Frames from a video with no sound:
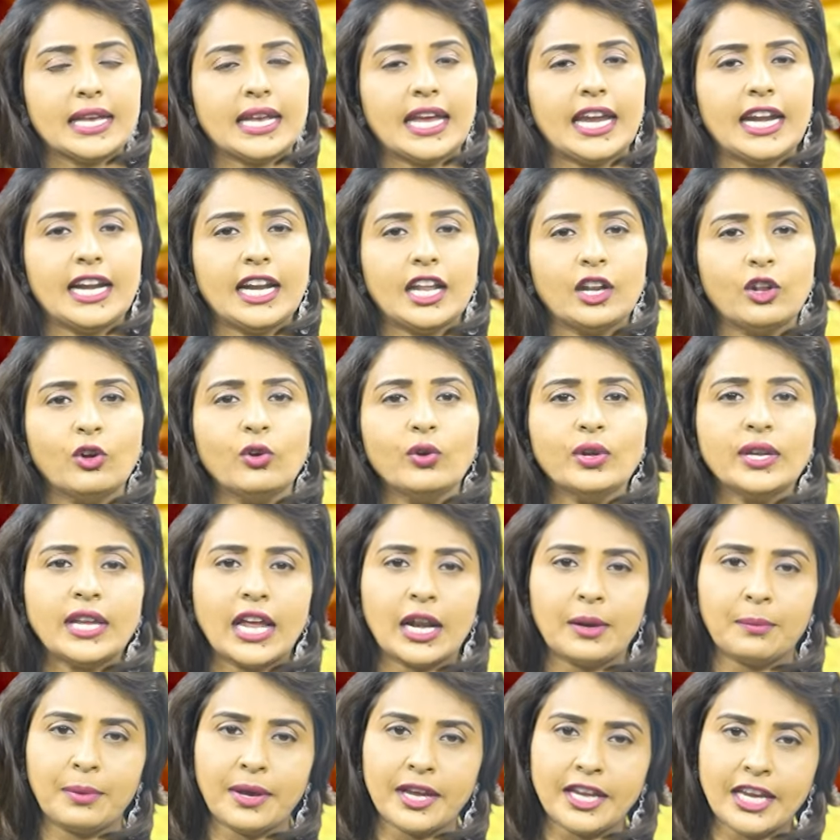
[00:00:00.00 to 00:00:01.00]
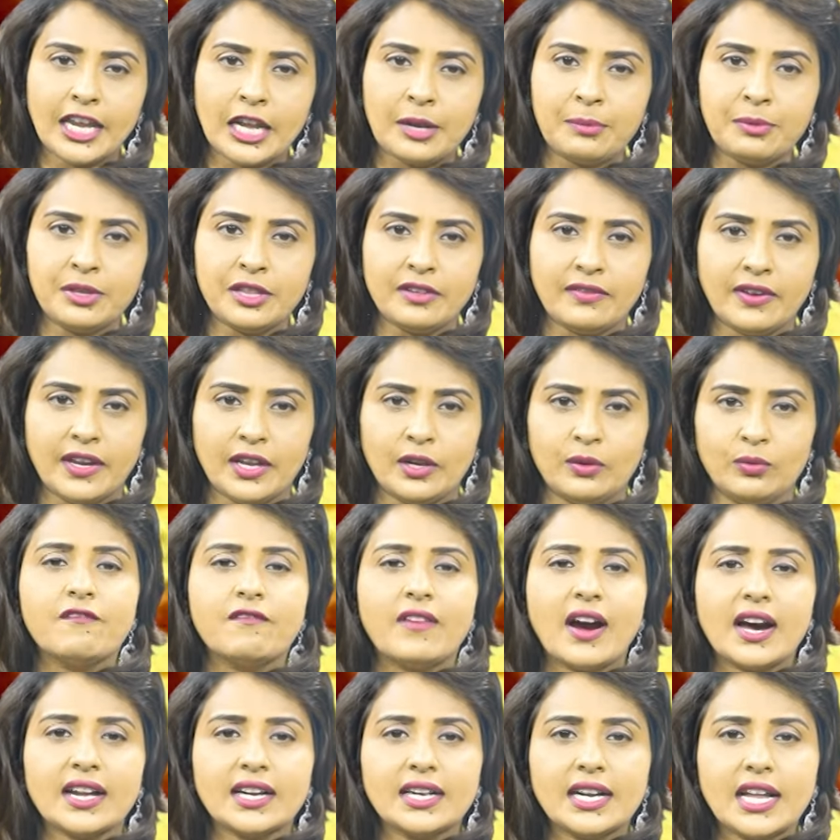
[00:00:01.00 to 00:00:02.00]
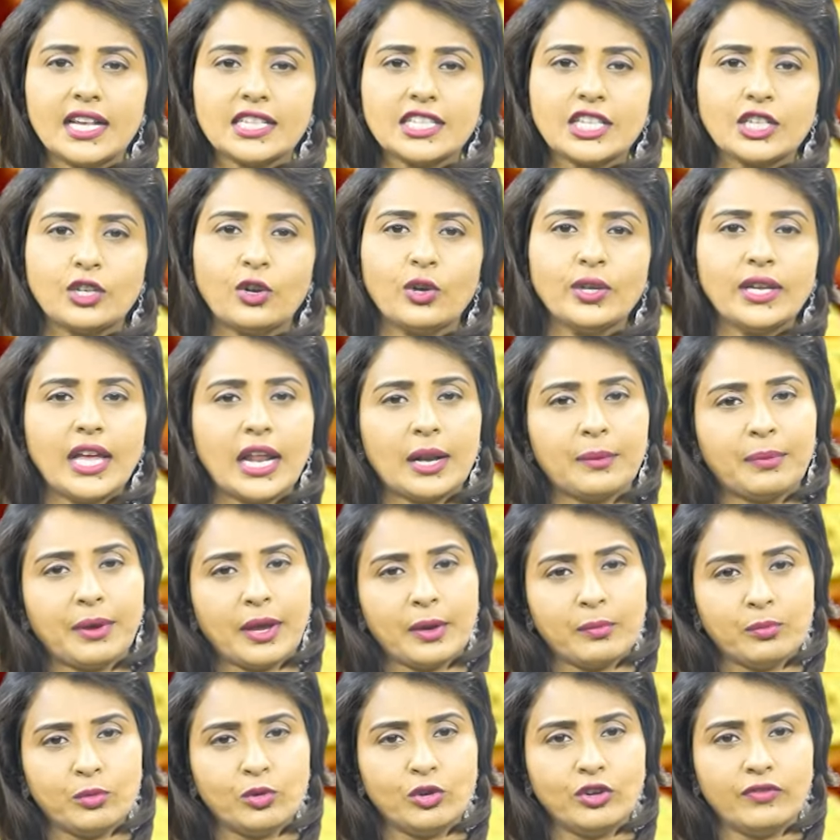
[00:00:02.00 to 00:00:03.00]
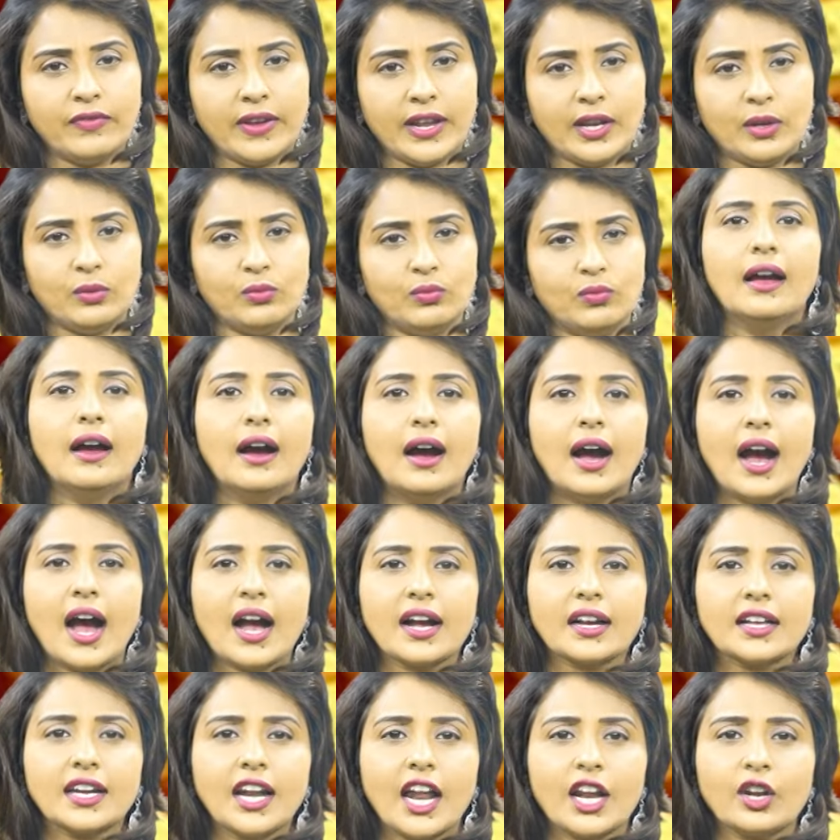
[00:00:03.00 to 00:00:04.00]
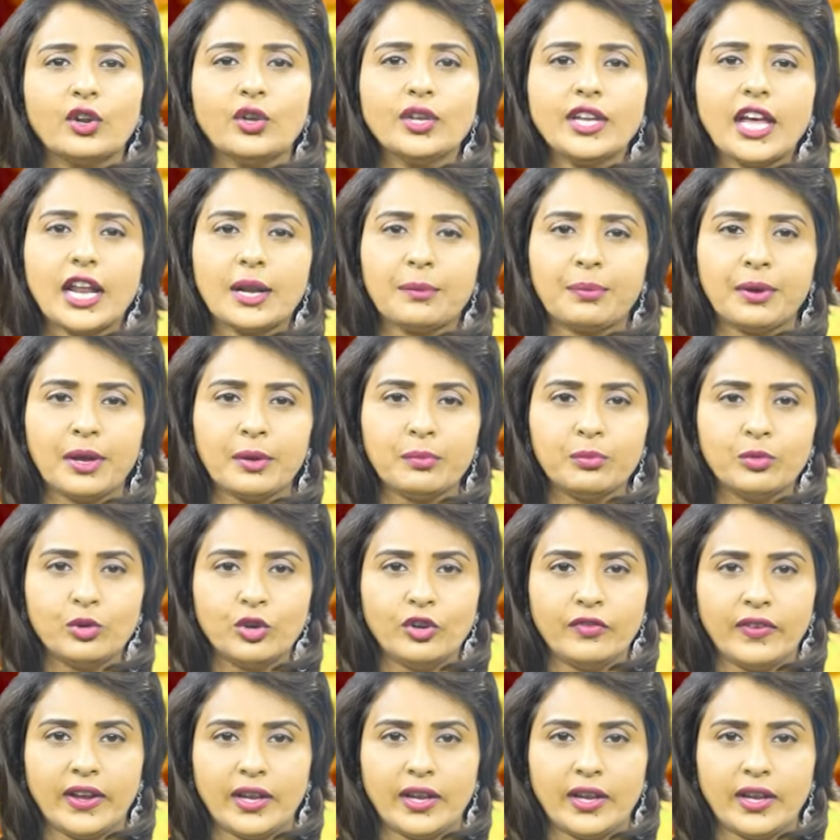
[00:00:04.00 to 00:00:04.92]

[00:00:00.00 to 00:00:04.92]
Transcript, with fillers: కేరళలో ఎనభై ఎనిమిది వేలు వారణాసిలో ఎనభై మూడు వేలు ఆగ్రాలో ఎనభై మూడు